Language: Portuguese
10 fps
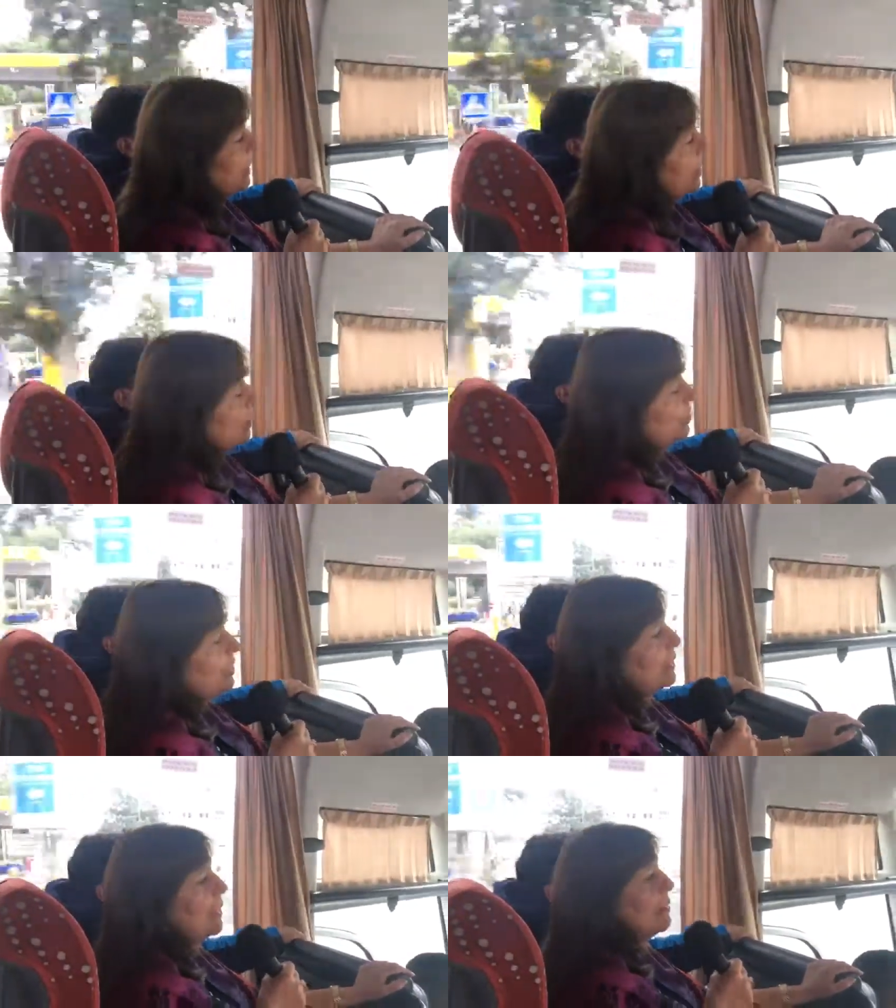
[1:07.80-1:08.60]
e eu
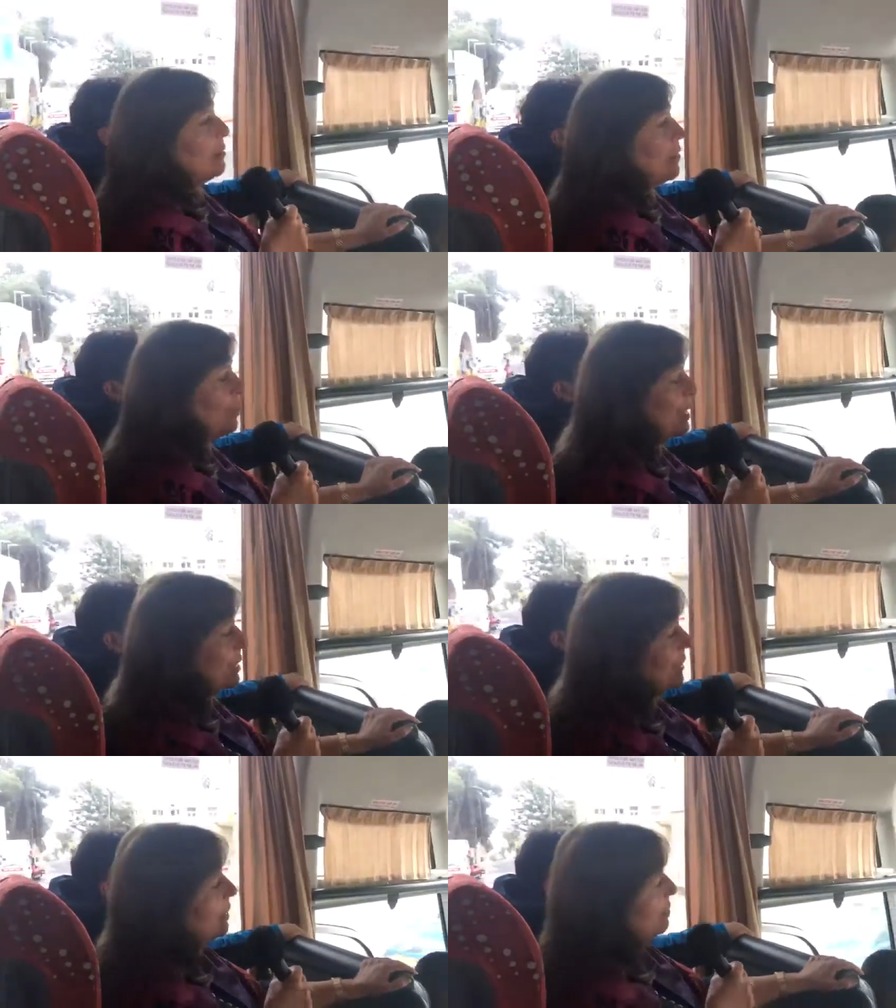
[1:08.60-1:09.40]
tinha, eu
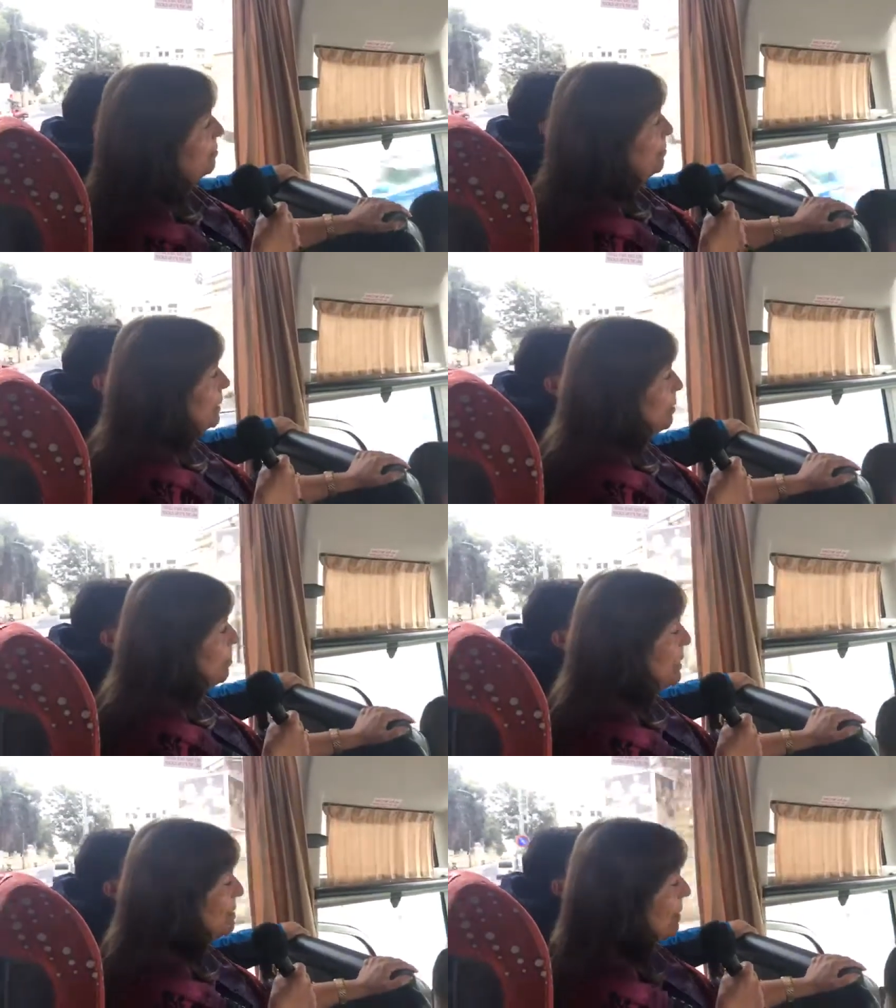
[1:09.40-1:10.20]
queria ir
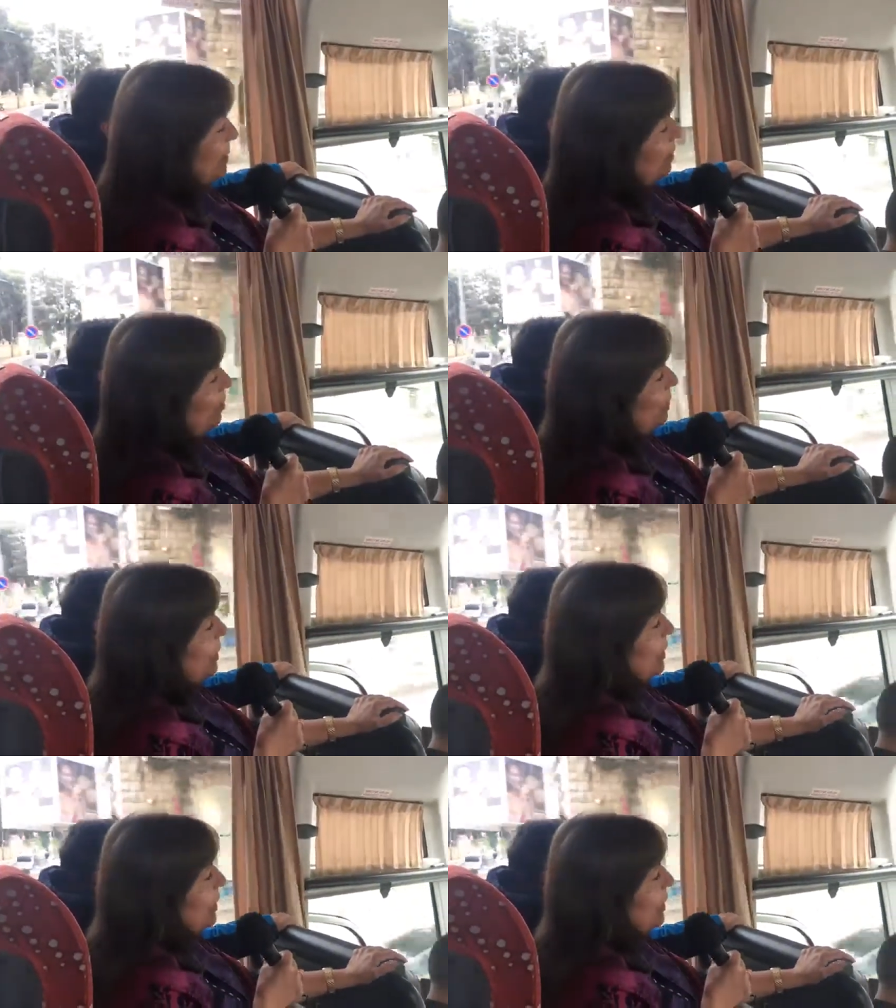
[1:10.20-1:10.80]
para Israel.